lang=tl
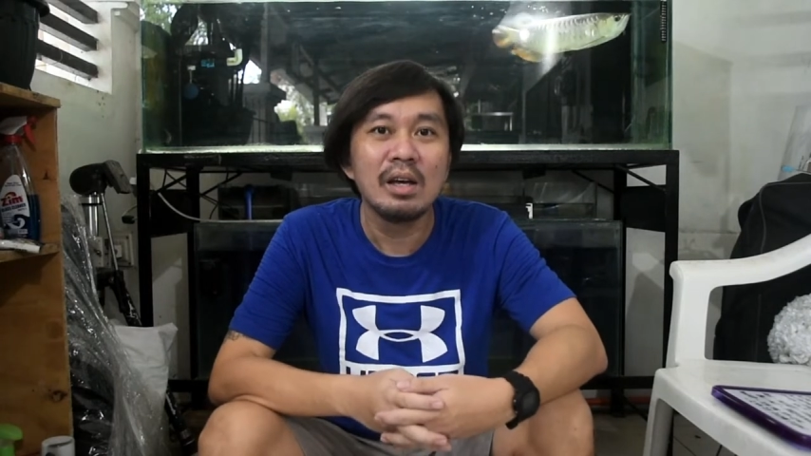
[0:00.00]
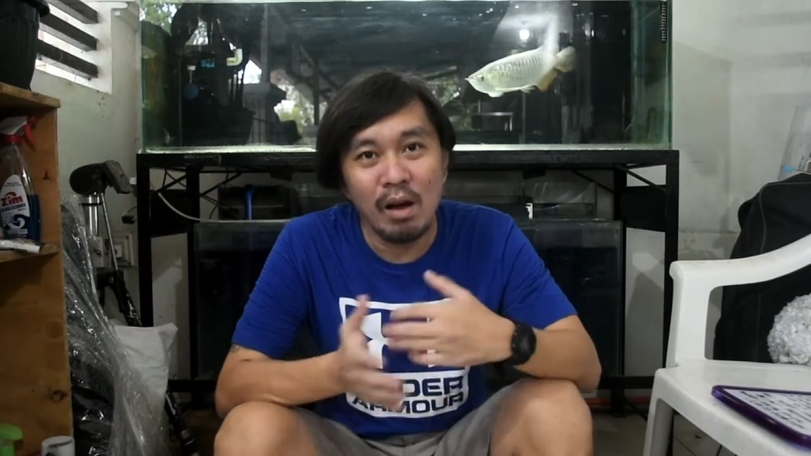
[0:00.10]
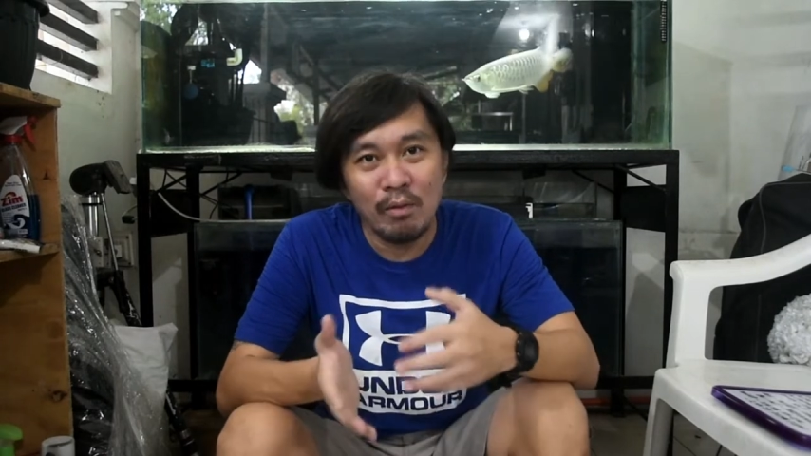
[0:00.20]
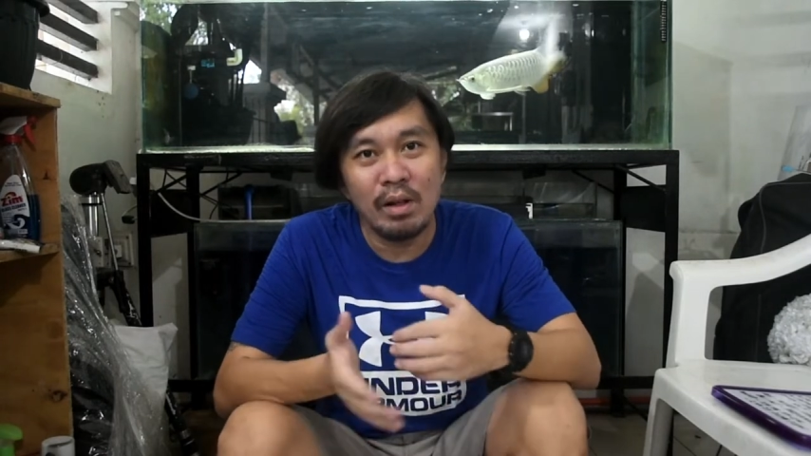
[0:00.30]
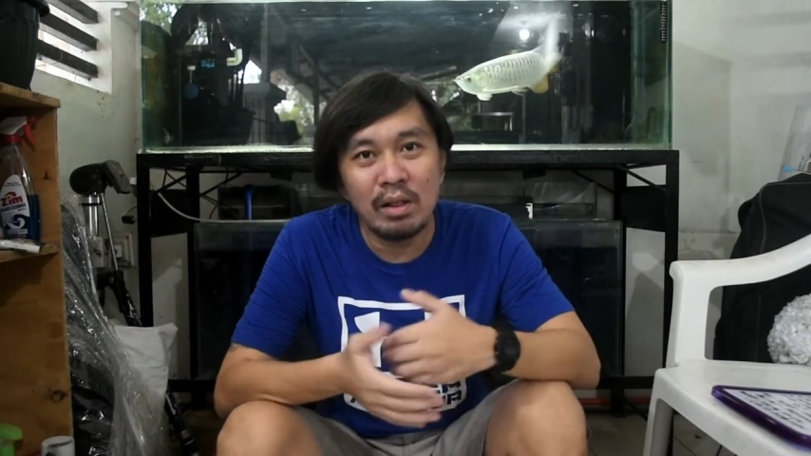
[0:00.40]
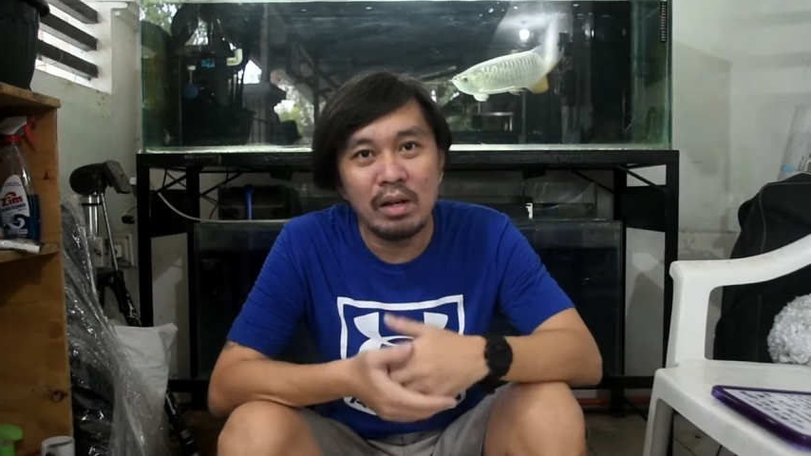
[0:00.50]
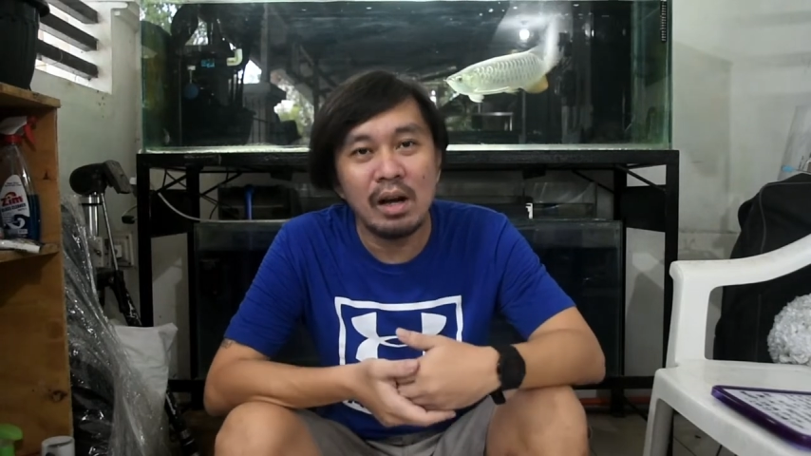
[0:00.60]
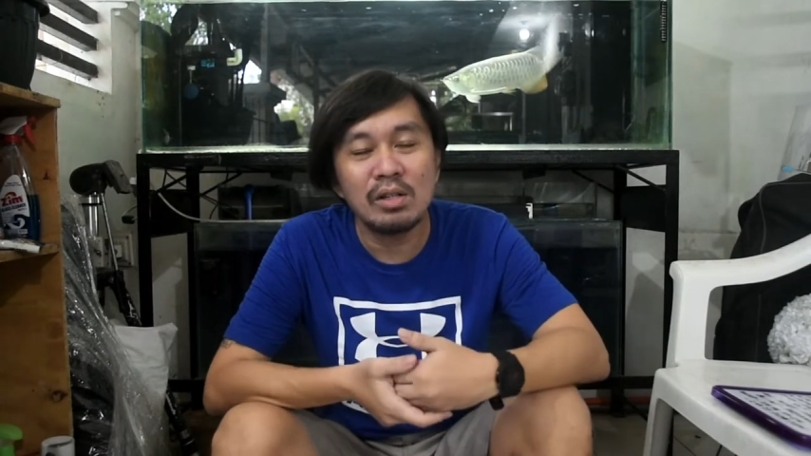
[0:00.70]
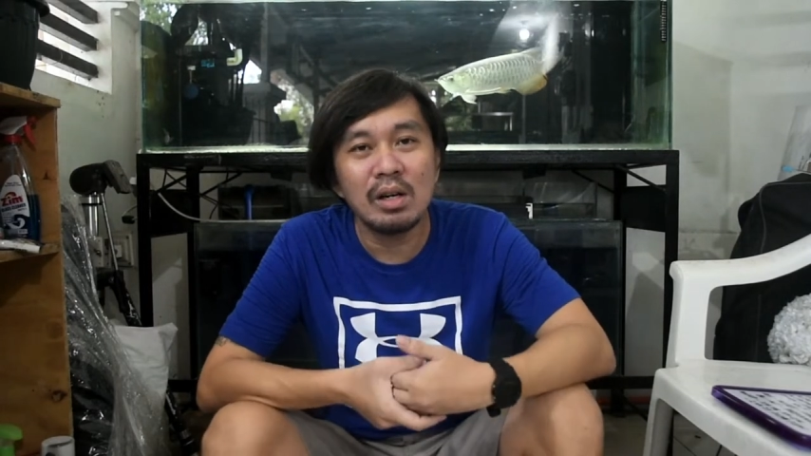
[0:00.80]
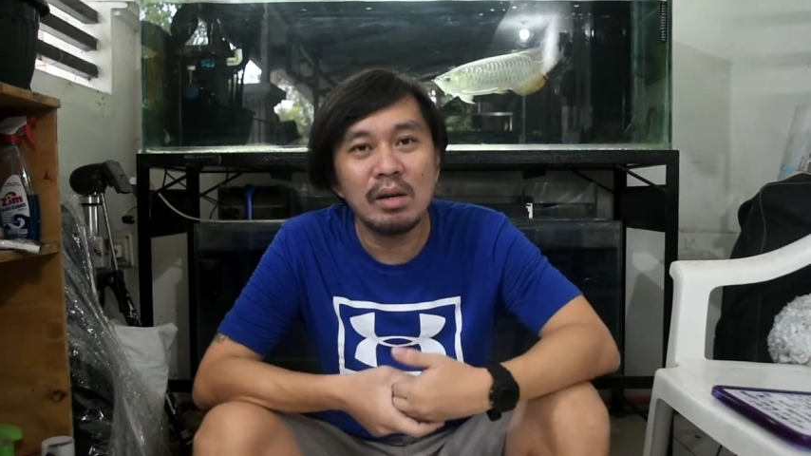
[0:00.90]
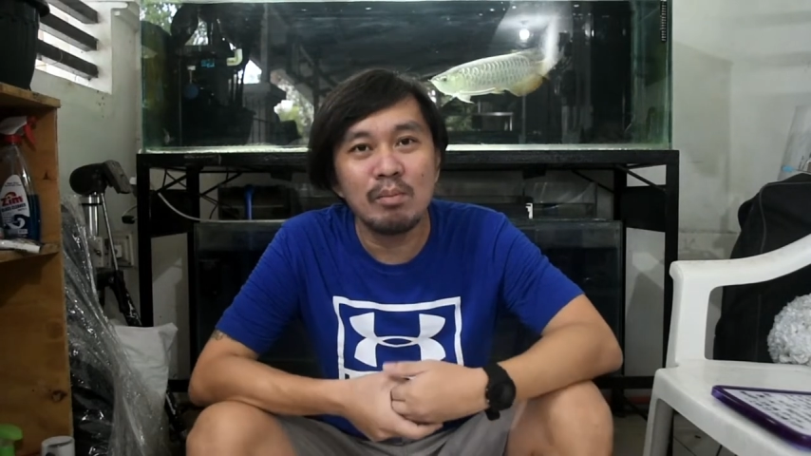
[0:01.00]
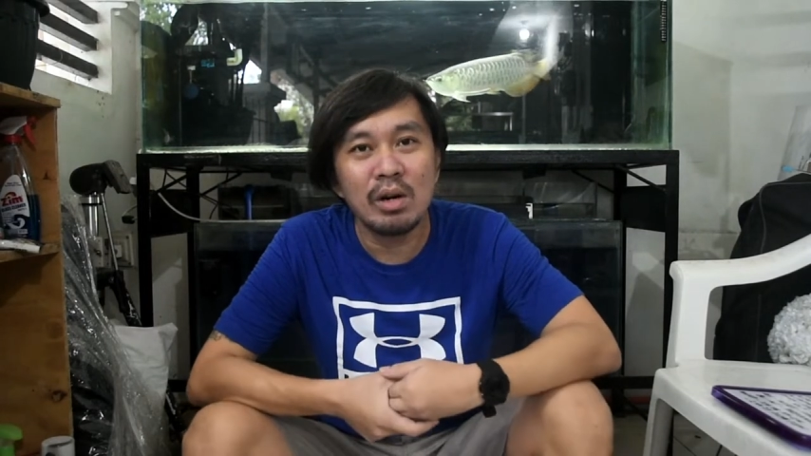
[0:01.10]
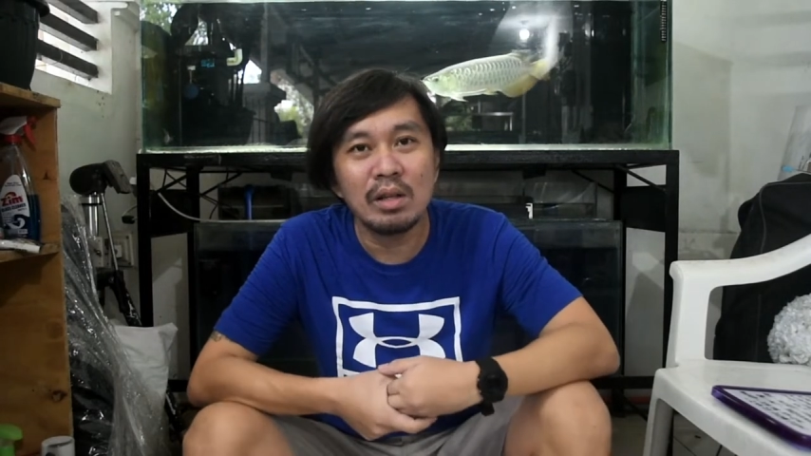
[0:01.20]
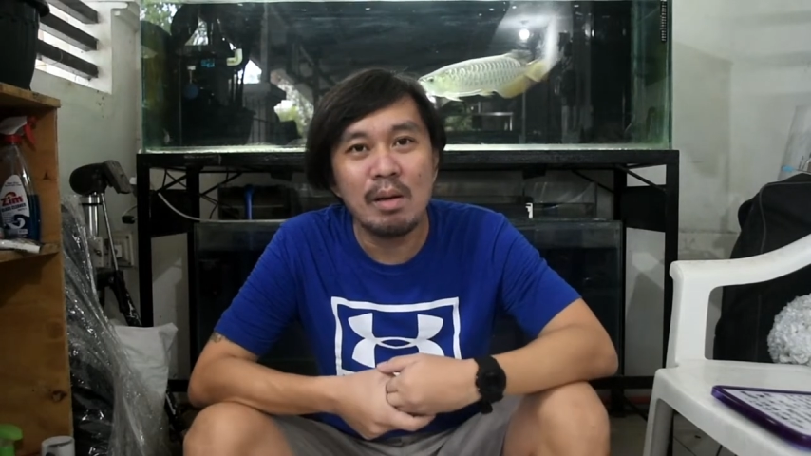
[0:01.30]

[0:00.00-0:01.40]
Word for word: Ang filter actually murag